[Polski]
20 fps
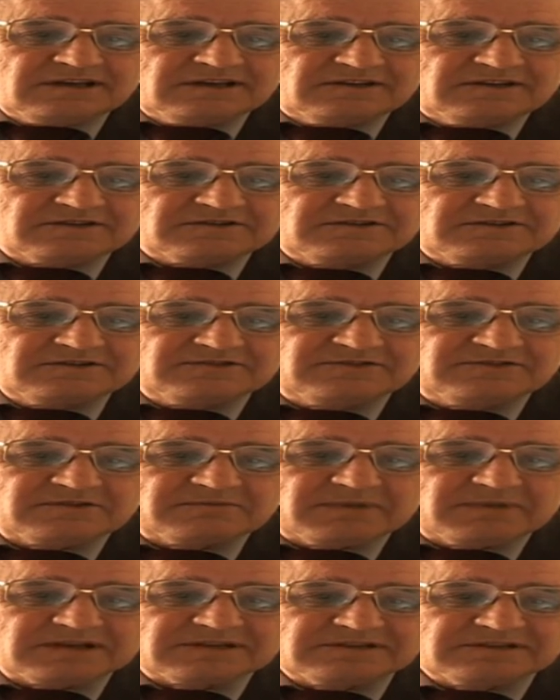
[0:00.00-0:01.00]
ilość
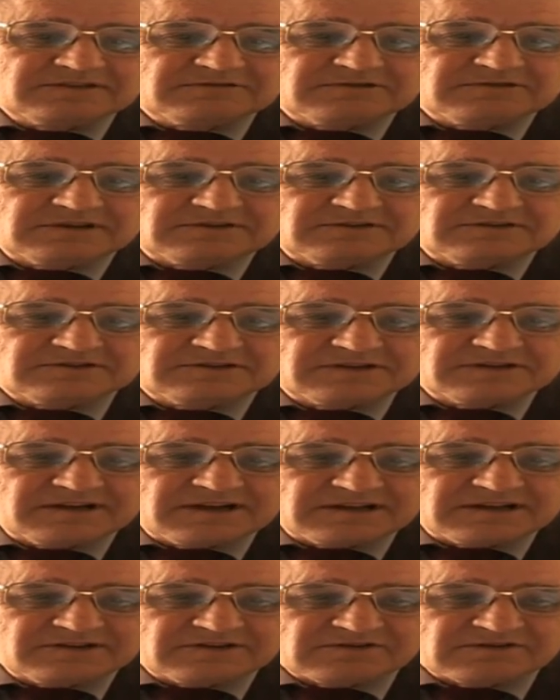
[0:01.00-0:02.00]
informacji, która
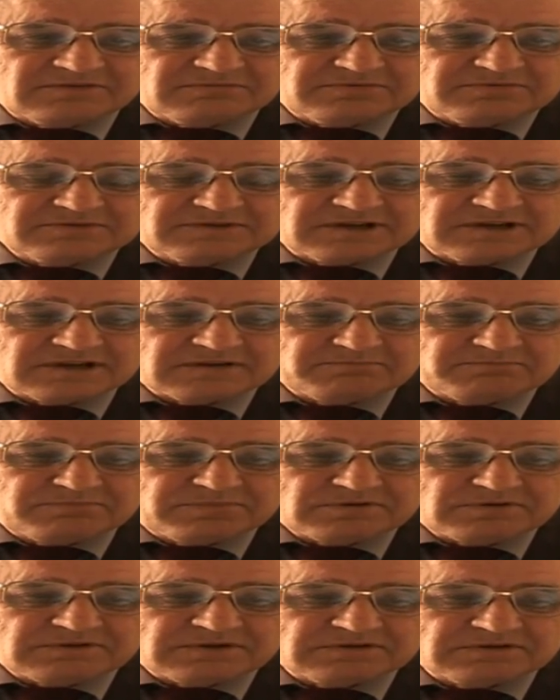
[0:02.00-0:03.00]
docierała do komputera
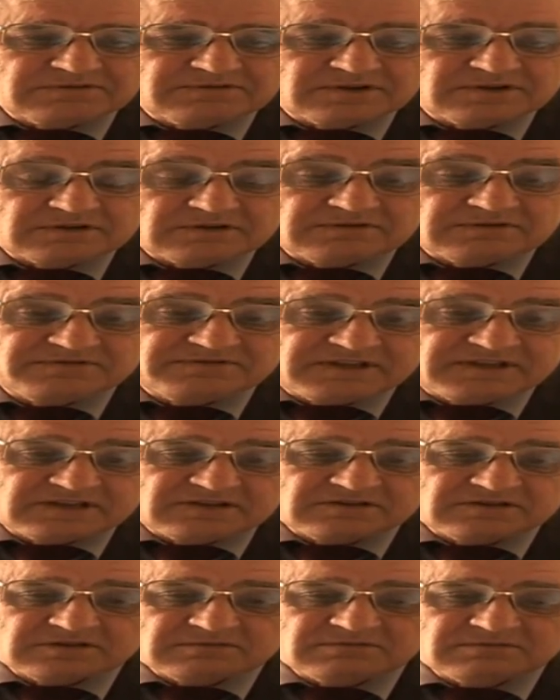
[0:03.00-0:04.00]
pokładowego,
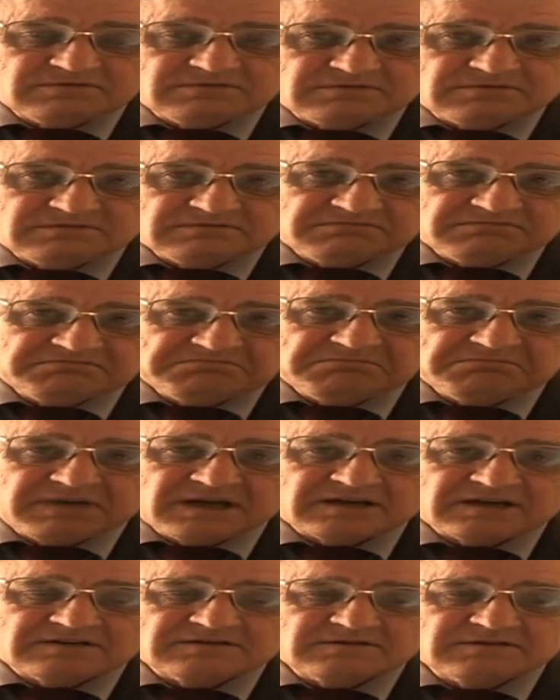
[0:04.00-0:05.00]
wtedy to był
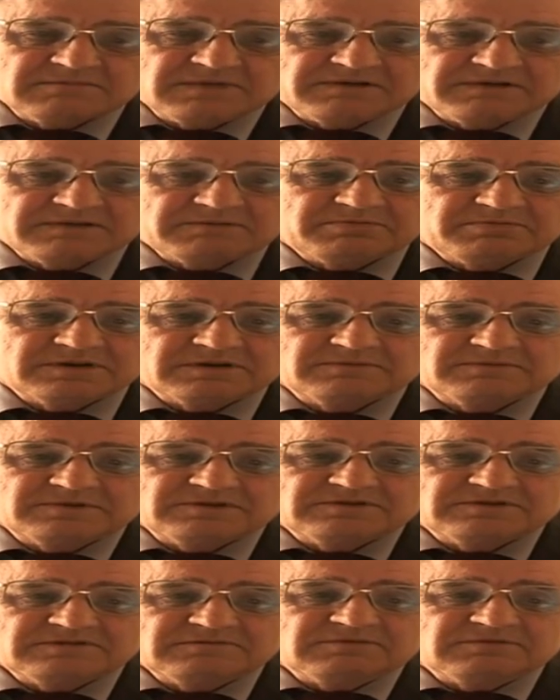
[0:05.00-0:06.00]
bardzo małej
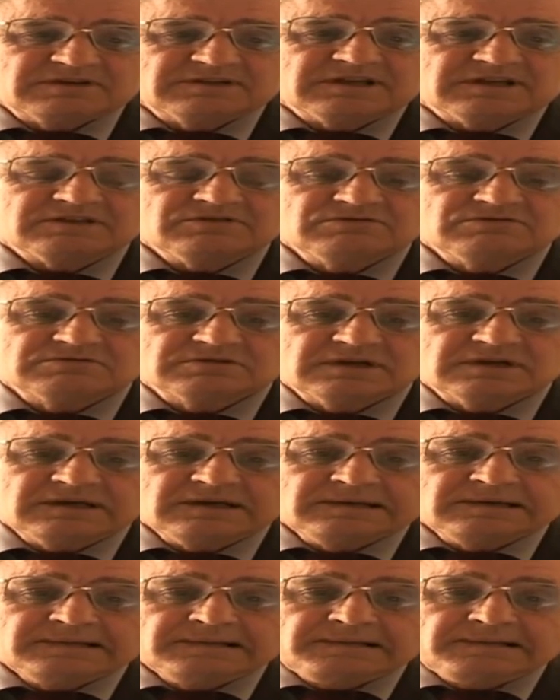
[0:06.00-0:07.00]
pojemności. Była tak
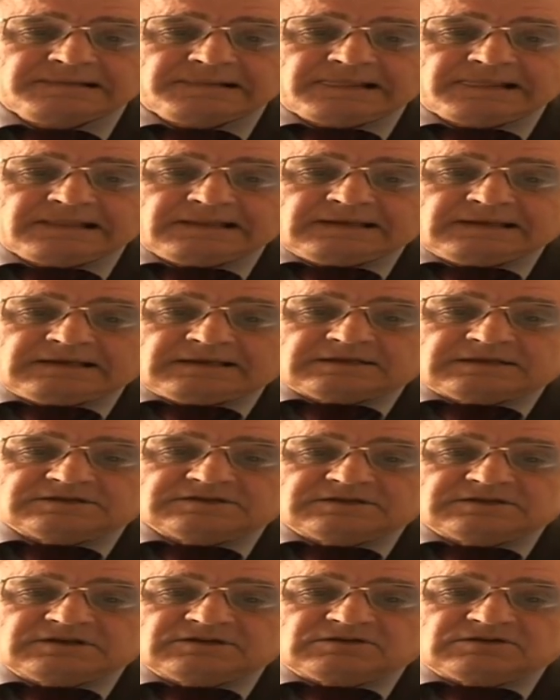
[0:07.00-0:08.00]
duża,
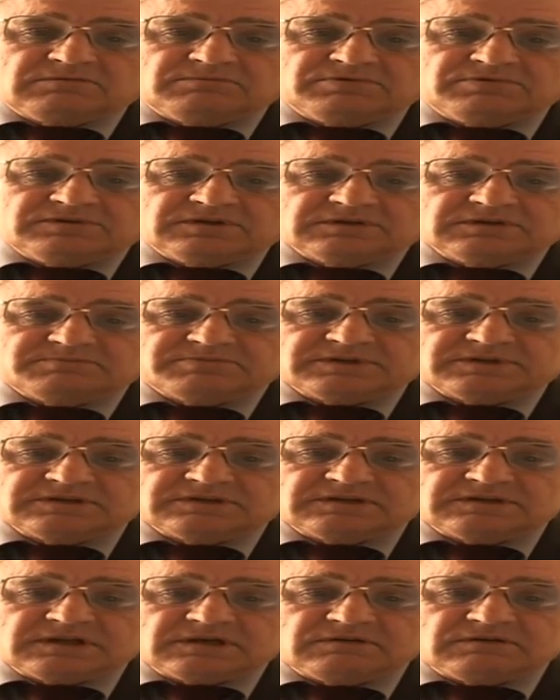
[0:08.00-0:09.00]
że ten komputer
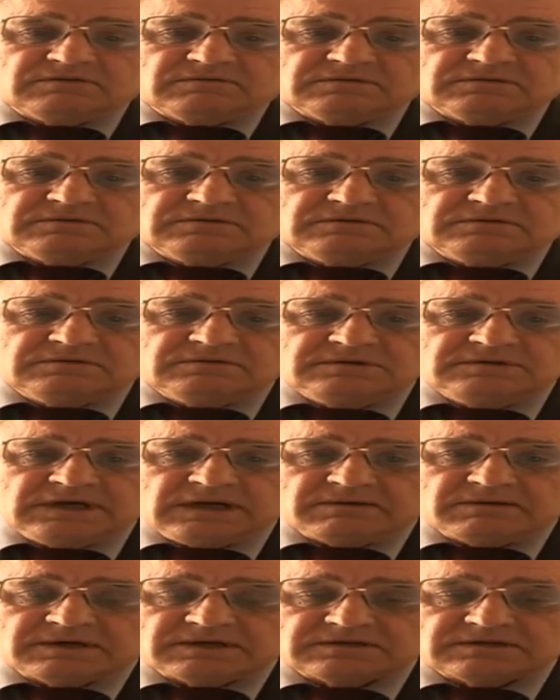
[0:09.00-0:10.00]
przestał y,
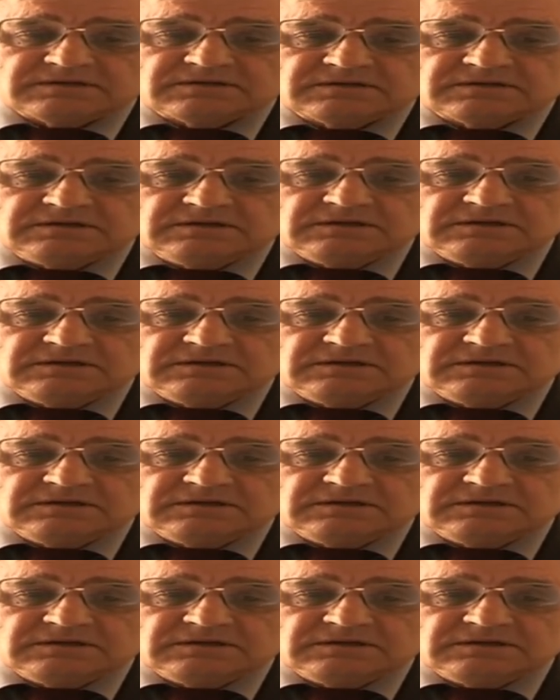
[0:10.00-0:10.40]
działać